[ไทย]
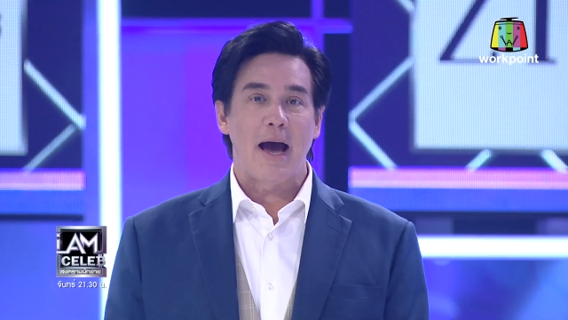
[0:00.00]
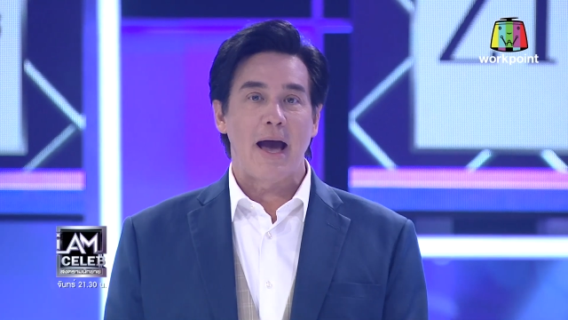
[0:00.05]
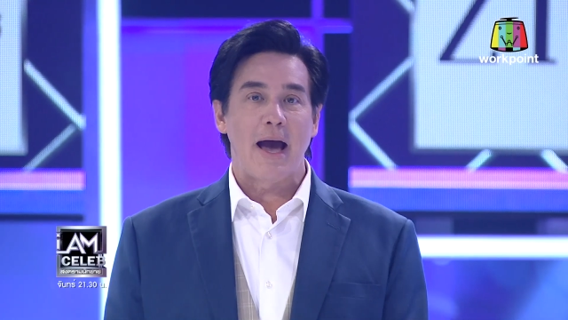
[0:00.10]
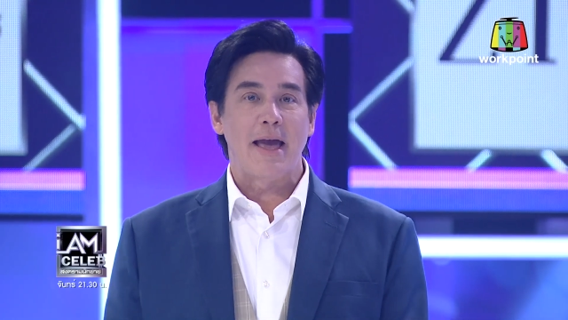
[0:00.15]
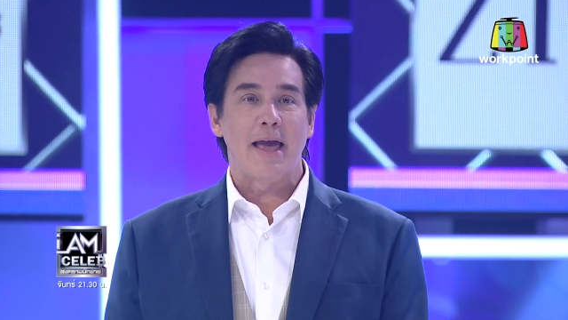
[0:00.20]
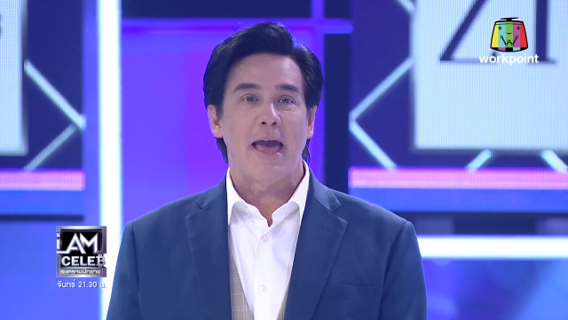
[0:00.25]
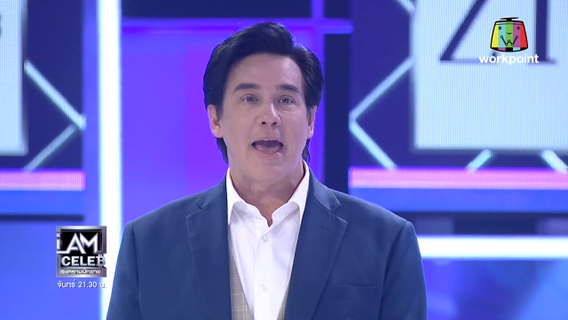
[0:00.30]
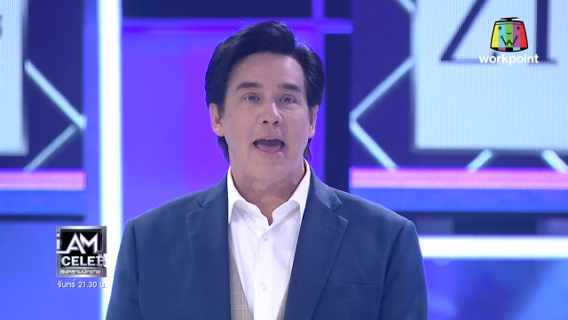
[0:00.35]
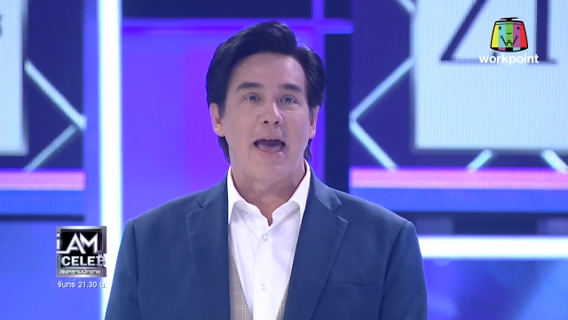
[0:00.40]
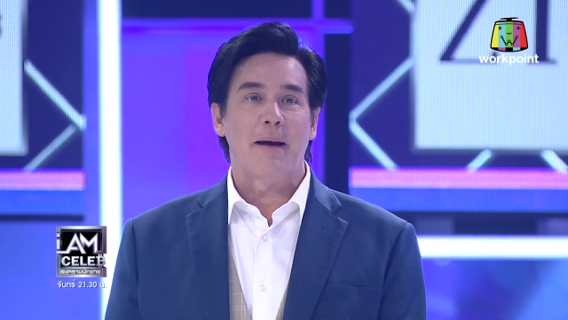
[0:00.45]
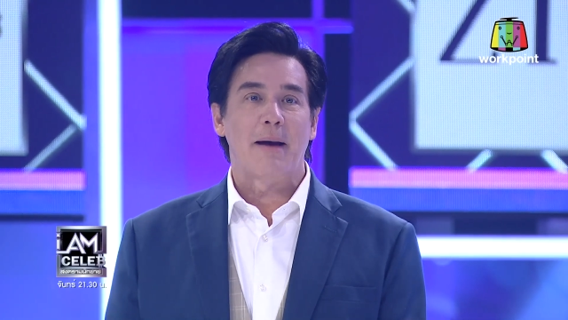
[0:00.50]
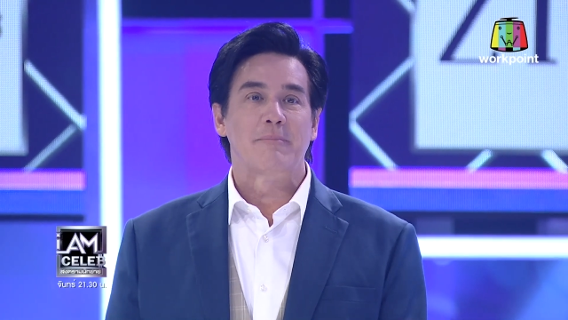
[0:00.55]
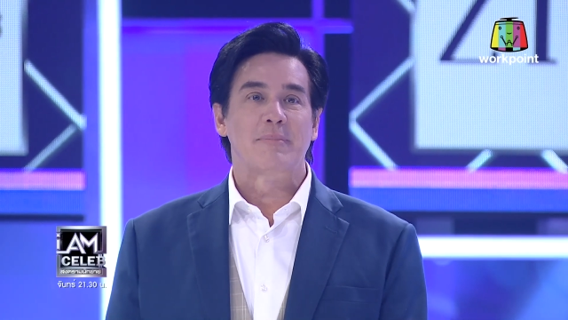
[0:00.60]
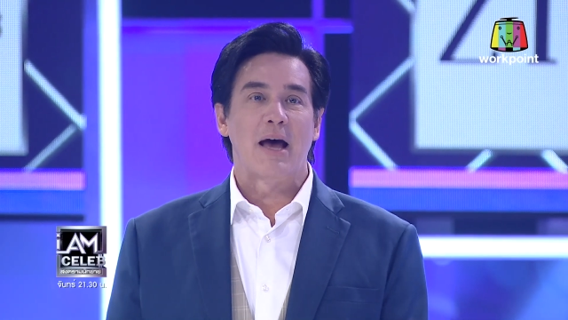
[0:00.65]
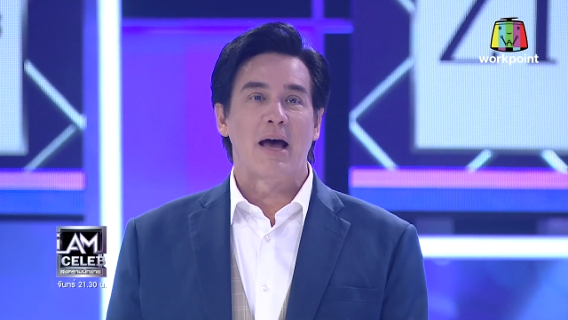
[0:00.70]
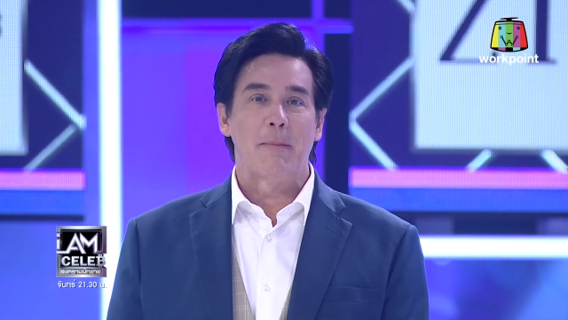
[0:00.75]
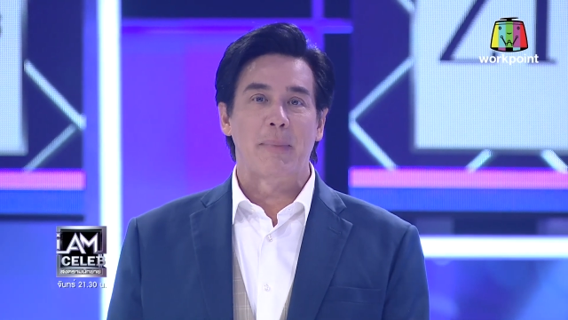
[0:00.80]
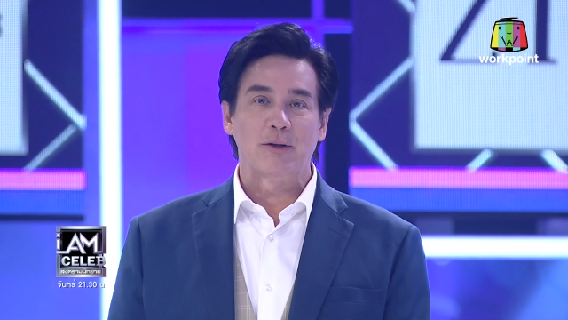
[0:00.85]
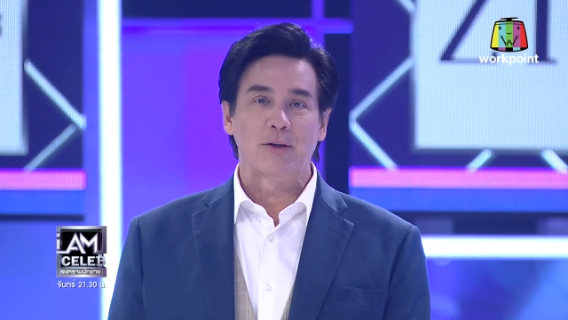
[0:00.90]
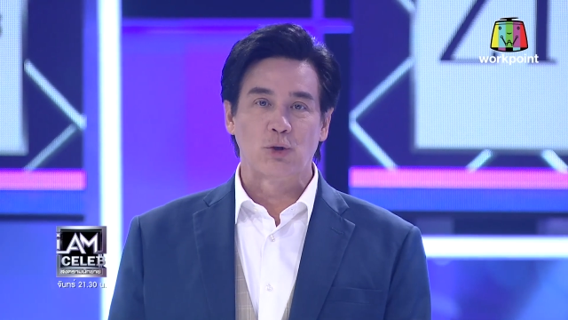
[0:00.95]
I am
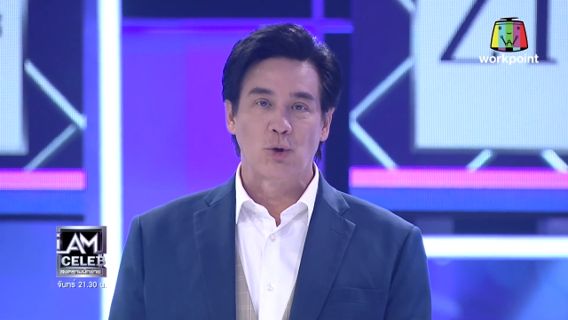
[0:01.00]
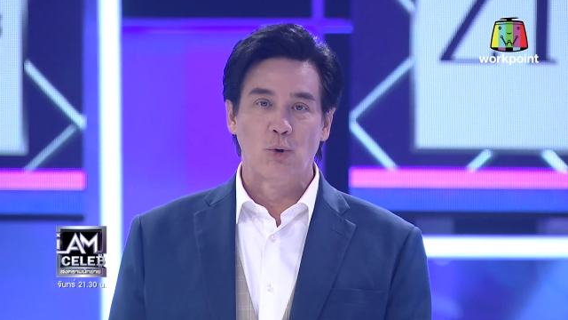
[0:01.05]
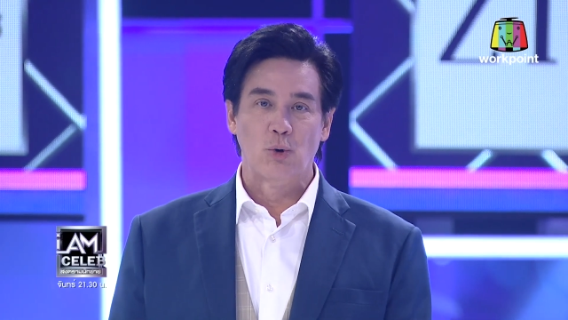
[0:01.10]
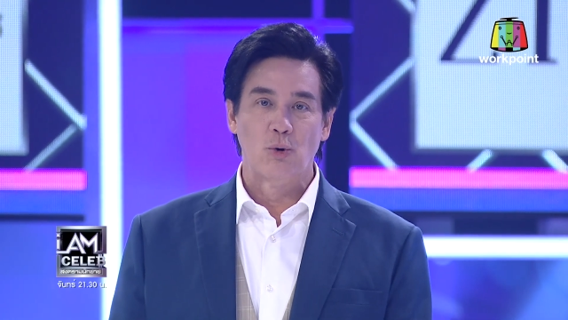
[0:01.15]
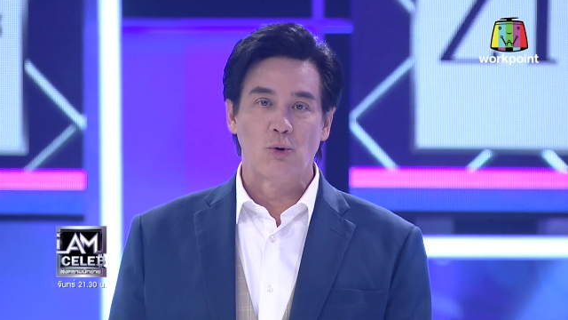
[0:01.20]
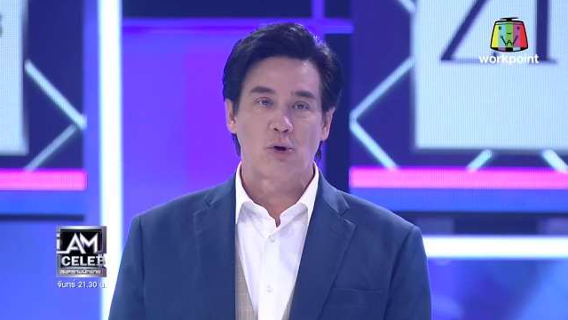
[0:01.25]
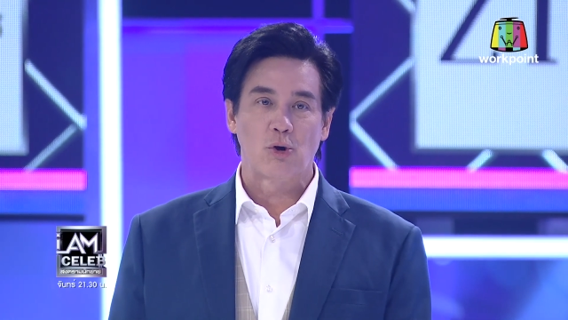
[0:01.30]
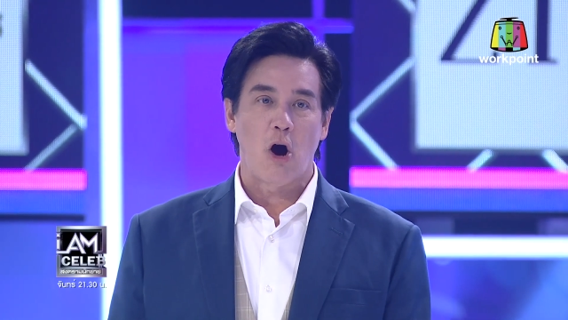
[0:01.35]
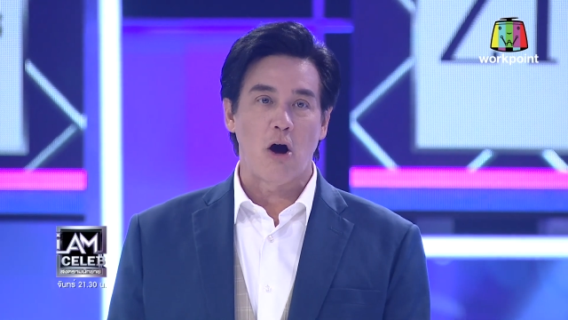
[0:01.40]
number two ก็